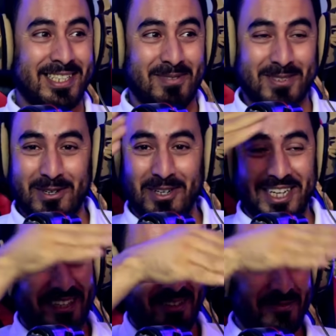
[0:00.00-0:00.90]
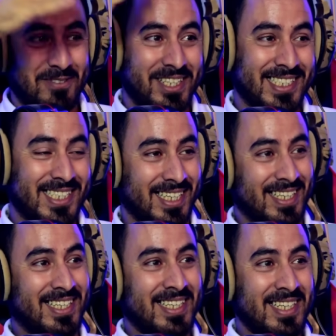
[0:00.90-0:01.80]
هذا باش بغاو يحرروا فلسطين
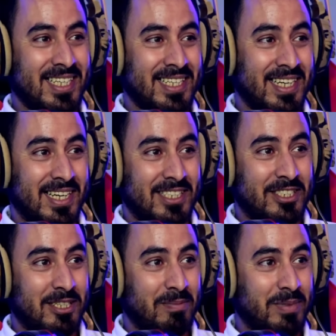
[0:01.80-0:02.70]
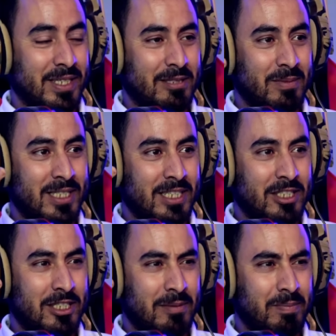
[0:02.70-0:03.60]
اه الشاب سميت هذا
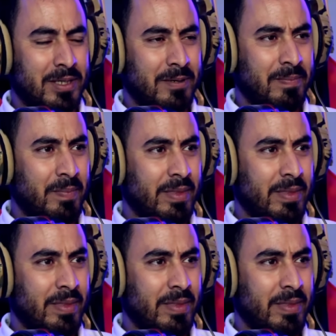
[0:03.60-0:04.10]
الشاب